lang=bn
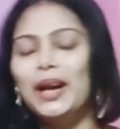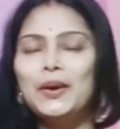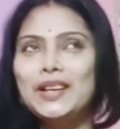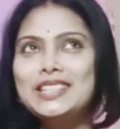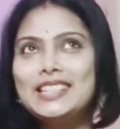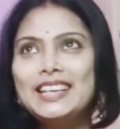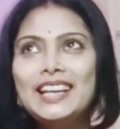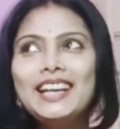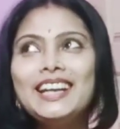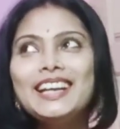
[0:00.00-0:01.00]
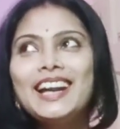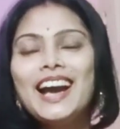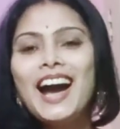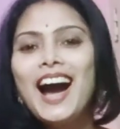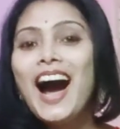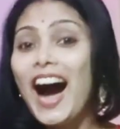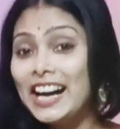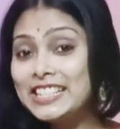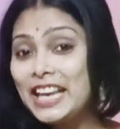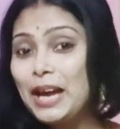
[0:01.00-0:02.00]
আছি
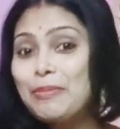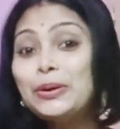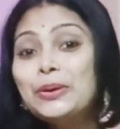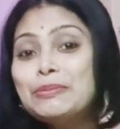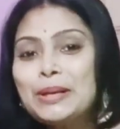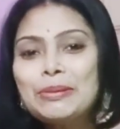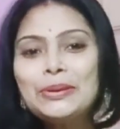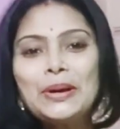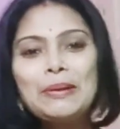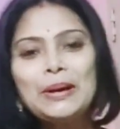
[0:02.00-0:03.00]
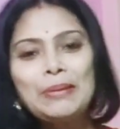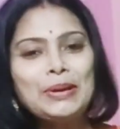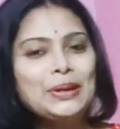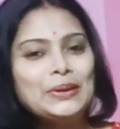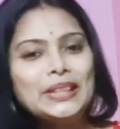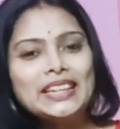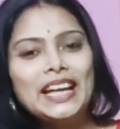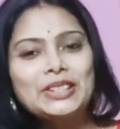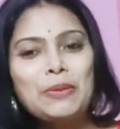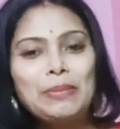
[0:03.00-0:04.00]
আজকে এই প্রথম যে বন্ধুরা আমার ভিডিওটি দেখছো
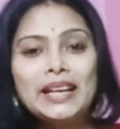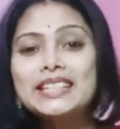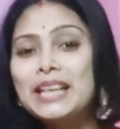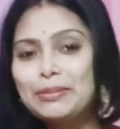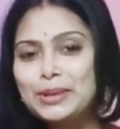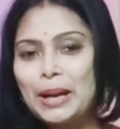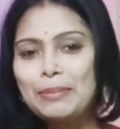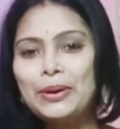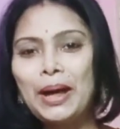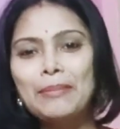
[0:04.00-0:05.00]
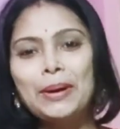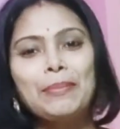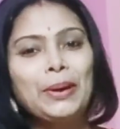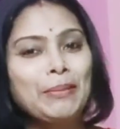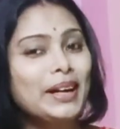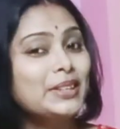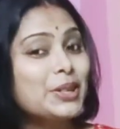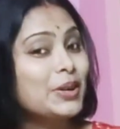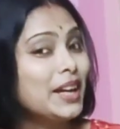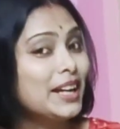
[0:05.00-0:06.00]
প্লিজ সাবস্ক্রাইব করে আমার পরিবারে
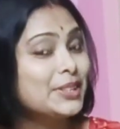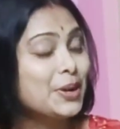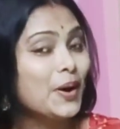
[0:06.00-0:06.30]
চলে এসো